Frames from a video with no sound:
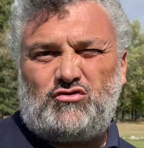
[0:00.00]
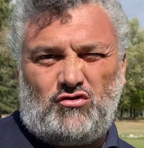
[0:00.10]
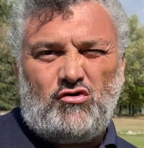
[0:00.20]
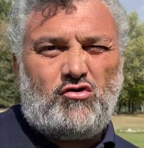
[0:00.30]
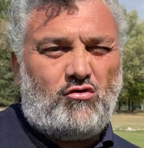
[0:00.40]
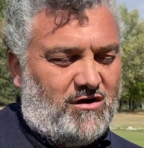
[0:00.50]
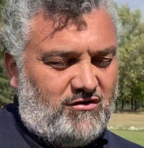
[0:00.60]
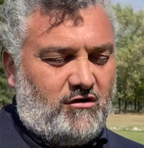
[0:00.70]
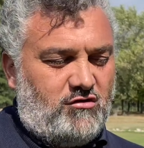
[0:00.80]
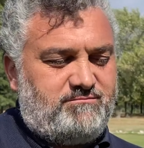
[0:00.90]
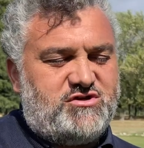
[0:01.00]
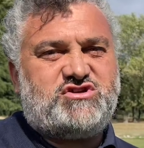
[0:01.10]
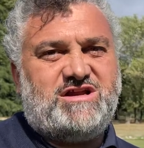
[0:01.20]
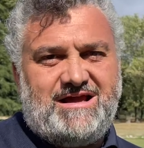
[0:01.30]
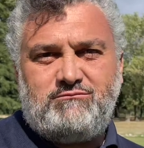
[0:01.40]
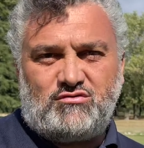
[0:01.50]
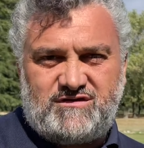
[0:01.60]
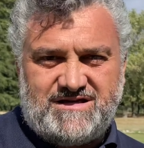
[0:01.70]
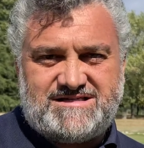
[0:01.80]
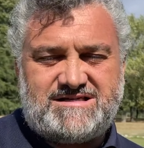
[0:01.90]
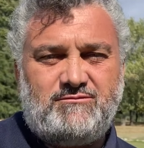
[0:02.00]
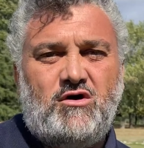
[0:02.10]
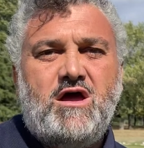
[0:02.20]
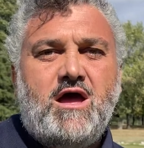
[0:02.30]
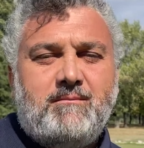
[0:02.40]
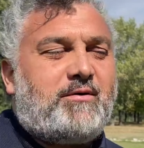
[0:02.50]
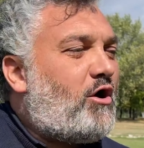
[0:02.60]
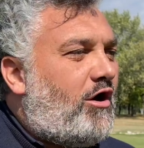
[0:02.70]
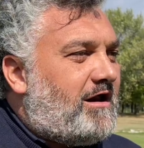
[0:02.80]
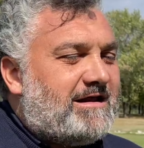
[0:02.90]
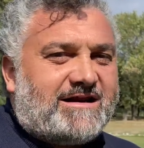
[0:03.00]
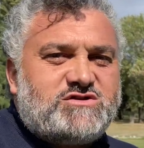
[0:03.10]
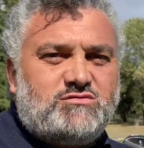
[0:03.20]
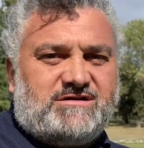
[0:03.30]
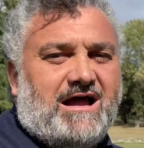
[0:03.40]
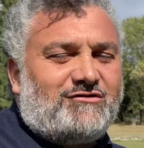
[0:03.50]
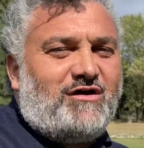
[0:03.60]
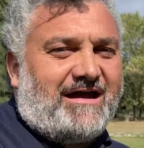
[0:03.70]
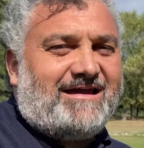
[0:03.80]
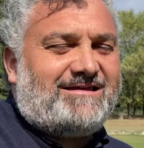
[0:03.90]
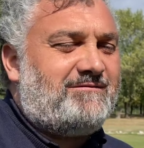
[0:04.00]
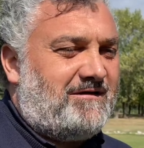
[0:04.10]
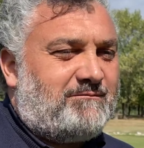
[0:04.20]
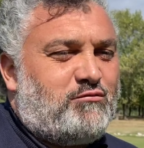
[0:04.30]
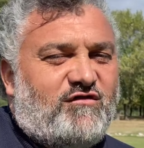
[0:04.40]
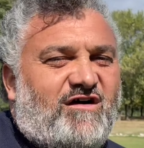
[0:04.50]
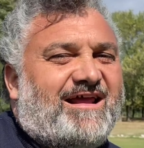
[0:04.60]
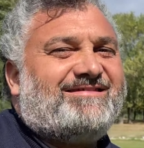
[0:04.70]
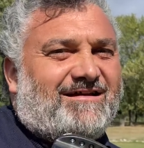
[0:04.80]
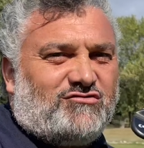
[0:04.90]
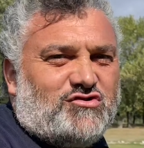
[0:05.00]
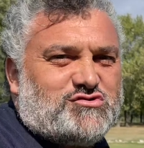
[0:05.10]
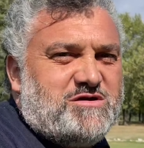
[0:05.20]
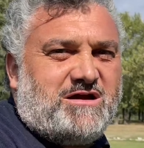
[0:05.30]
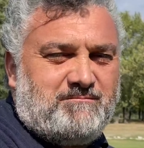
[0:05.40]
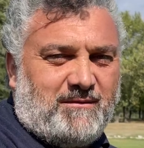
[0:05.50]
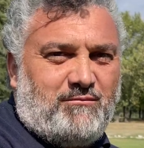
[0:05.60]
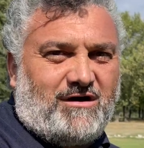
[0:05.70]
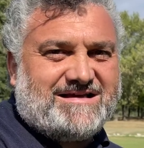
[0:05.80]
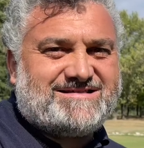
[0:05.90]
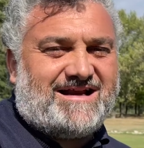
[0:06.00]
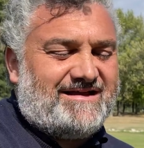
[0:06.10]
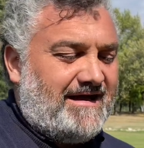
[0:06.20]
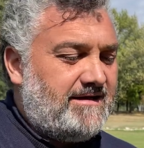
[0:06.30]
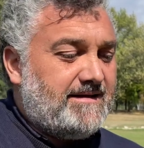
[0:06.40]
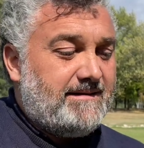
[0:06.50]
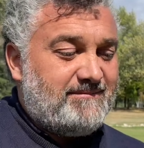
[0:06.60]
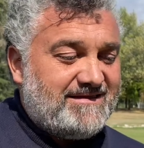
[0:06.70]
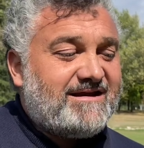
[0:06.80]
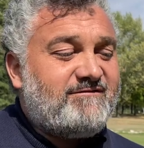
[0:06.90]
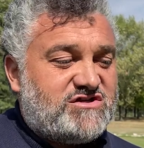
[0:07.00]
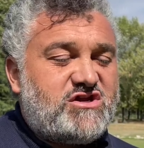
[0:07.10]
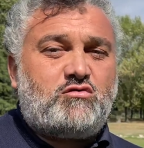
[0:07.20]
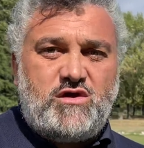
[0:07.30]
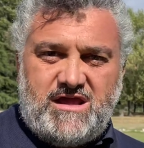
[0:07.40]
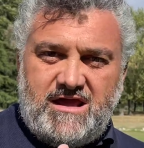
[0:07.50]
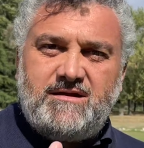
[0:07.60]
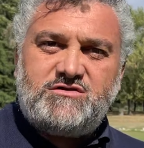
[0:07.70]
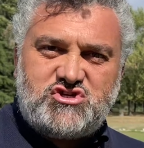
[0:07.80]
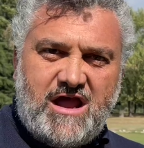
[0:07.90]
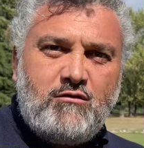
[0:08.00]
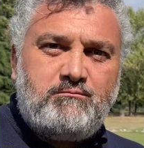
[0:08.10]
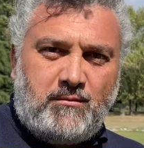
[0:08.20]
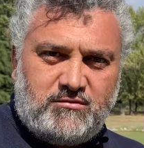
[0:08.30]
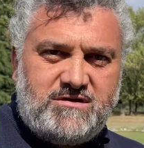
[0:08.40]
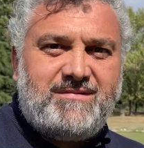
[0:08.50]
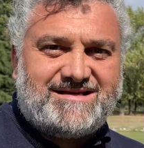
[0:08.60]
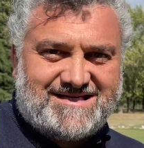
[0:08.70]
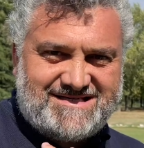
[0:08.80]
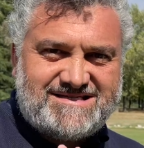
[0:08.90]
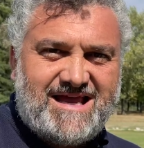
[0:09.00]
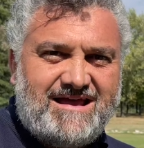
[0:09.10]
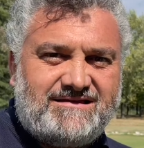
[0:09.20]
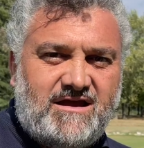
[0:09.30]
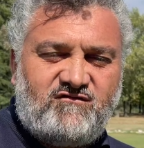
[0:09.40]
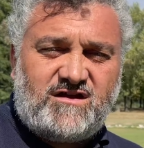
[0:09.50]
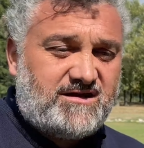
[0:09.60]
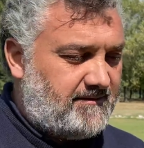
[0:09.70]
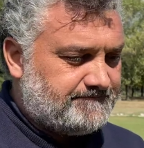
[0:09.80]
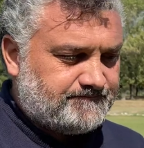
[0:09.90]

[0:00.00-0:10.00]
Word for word: tocco quando la colpisci lì è bruttissimo però il risultato è che ti, eh, puoi fare tanto swing per poca strada mentre invece qui c'è un po' più di massa si sente infatti